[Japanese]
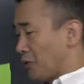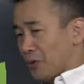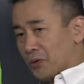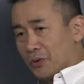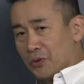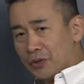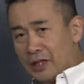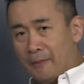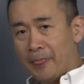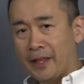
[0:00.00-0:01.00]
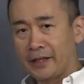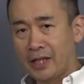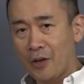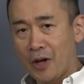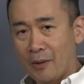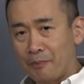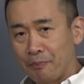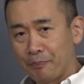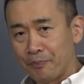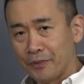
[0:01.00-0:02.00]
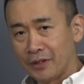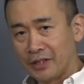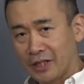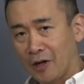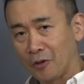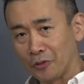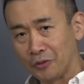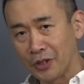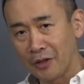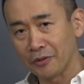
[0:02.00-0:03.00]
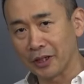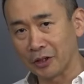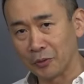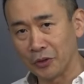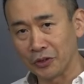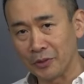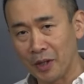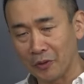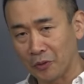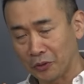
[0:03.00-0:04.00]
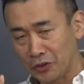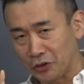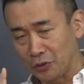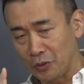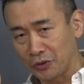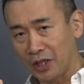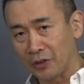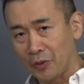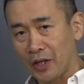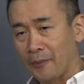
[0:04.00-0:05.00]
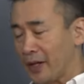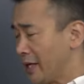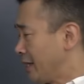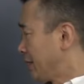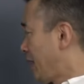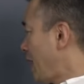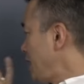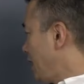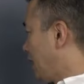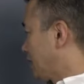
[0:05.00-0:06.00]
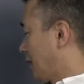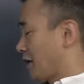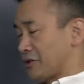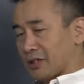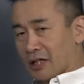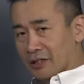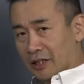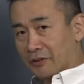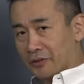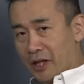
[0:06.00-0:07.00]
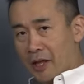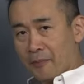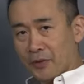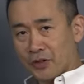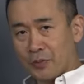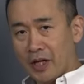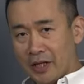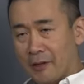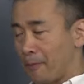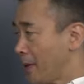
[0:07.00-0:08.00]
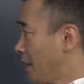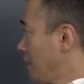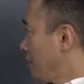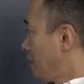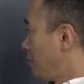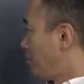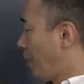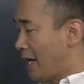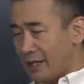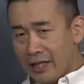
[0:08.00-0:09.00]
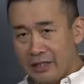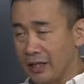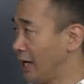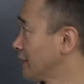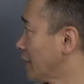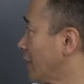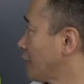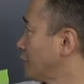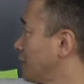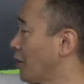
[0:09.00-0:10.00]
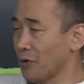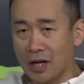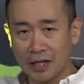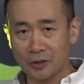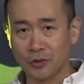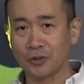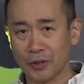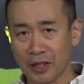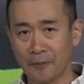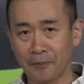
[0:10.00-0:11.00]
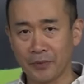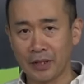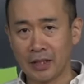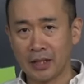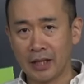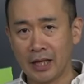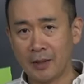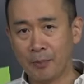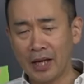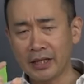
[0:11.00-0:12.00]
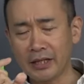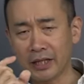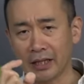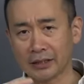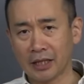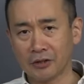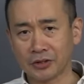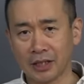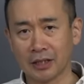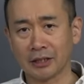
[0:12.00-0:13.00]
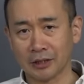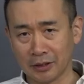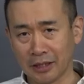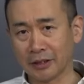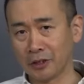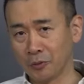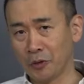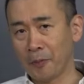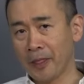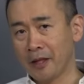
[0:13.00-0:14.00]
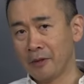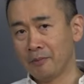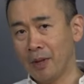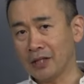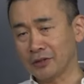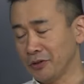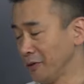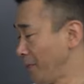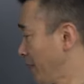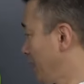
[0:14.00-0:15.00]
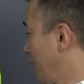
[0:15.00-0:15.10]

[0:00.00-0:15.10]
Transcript: 方向に手は力を受けるんだけども今ここで注目したいのは手に働く力じゃなくてズバリバネに働く力を考えてほしいわけ。えー、バネに働く力なんだなんだけどもまず